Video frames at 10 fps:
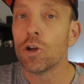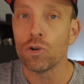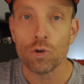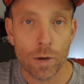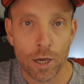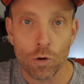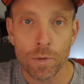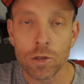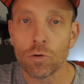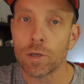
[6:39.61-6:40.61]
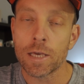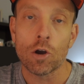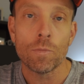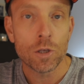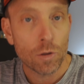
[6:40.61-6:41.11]
no he comido y he
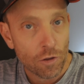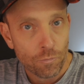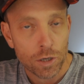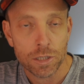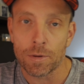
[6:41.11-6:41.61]
comido después,